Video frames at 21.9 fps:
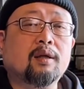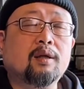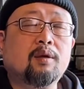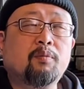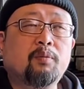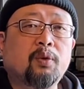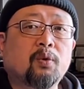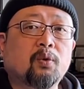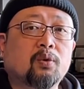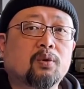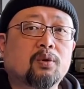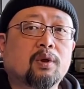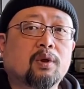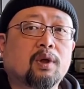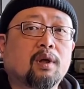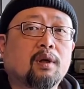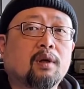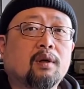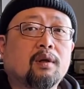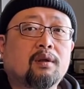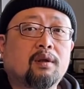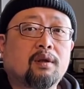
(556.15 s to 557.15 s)
您比如说，
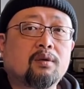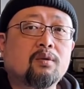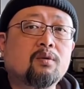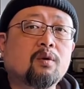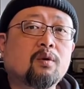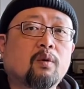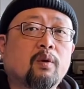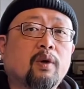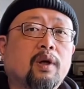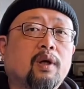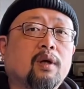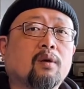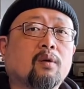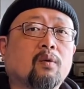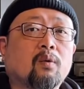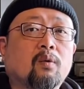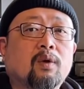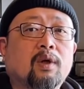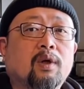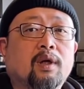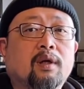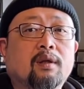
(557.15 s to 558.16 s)
您作为一个
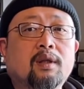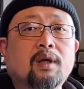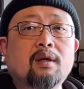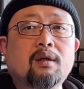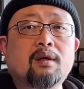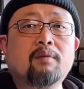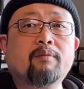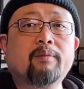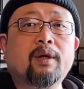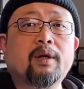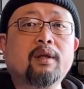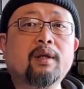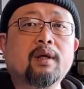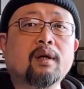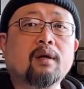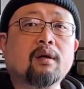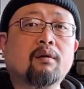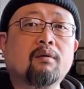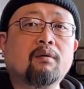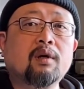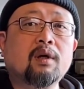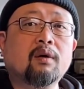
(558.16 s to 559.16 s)
工人，但是您没在
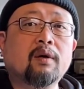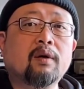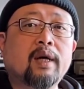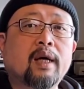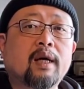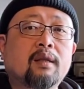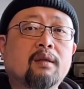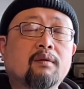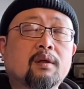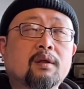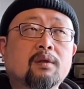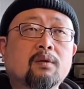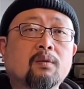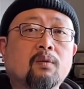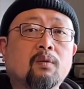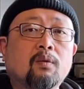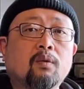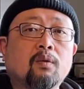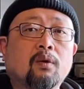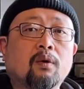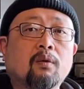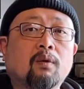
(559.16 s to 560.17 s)
高温高压的地方
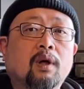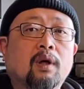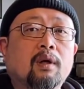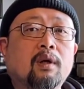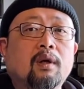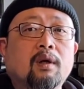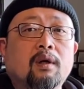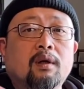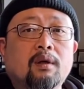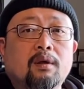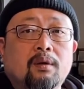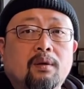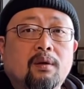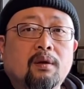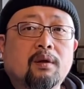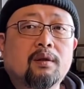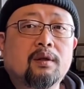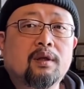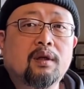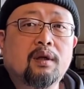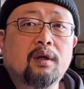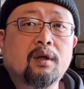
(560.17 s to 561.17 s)
工作过，呃，
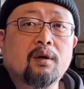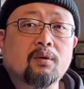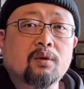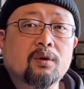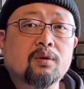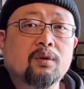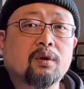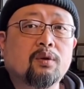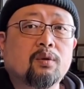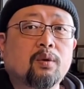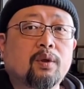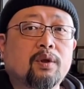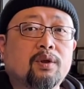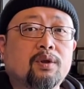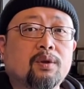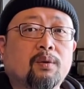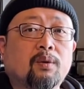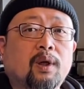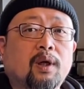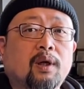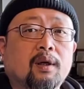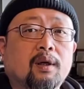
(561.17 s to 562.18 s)
您六十岁就退
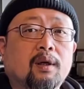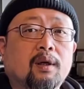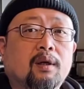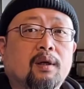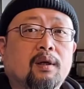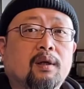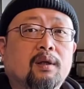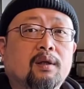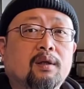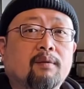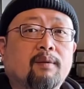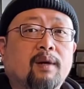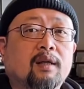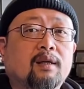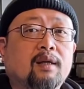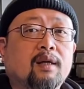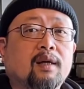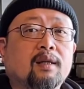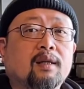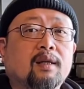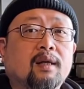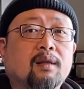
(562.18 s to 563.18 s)
休了，是吧？您
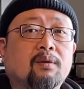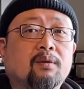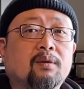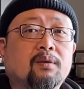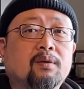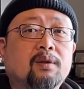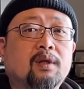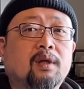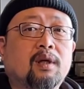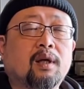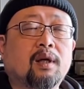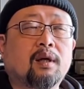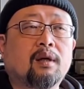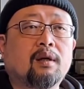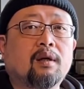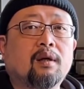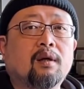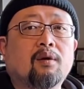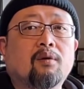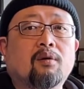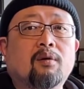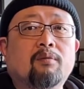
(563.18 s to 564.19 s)
该拿退休金了。
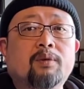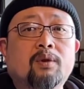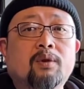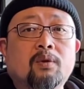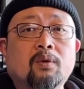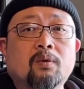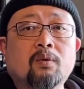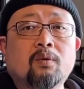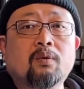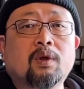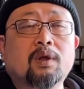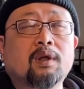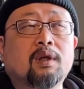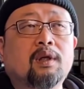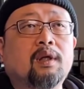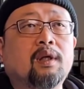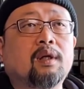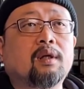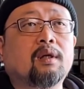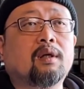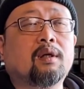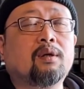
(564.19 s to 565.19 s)
我们中国的
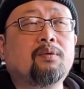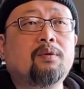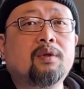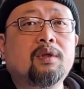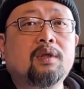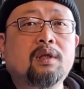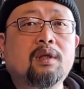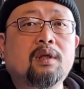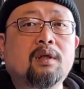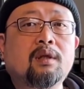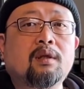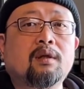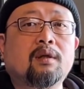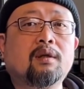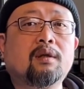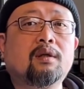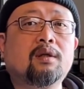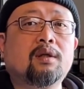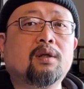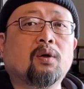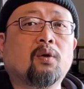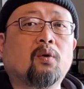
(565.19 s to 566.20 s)
这个预期的
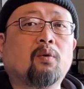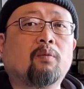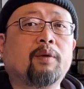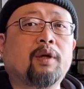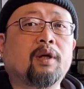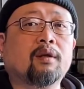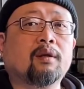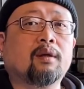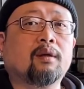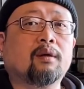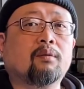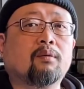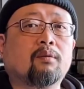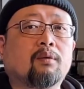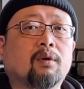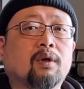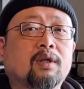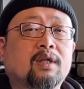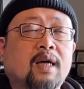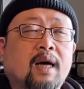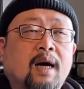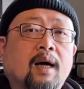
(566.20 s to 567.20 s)
寿命呢，
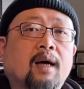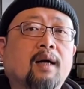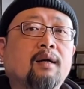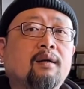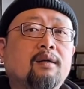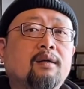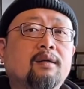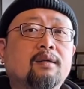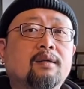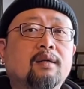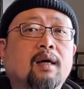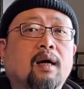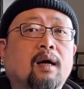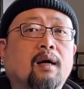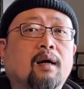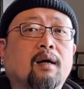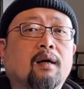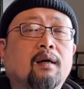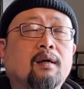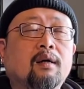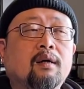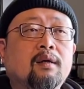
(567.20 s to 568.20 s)
我查了一下
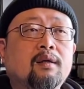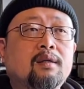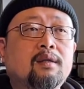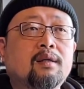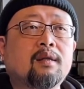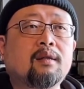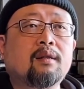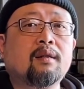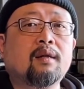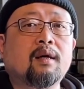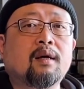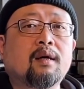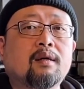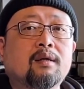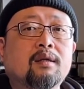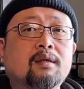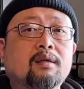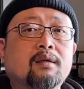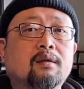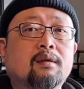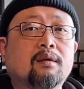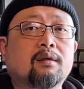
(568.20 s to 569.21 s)
啊，现在
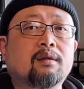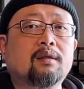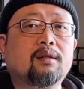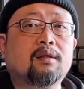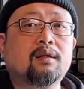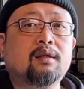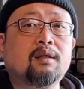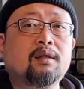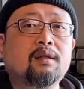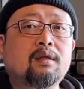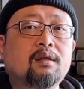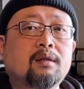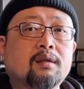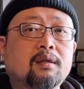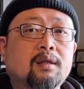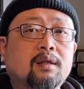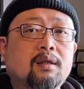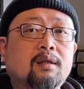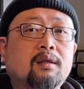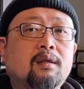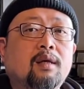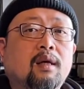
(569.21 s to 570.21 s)
是七十
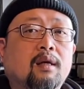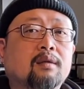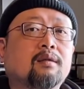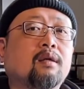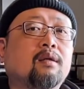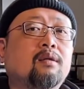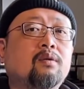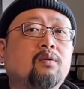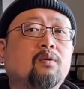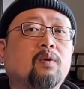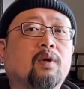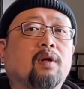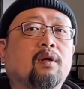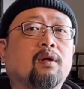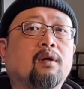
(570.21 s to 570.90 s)
七点三岁。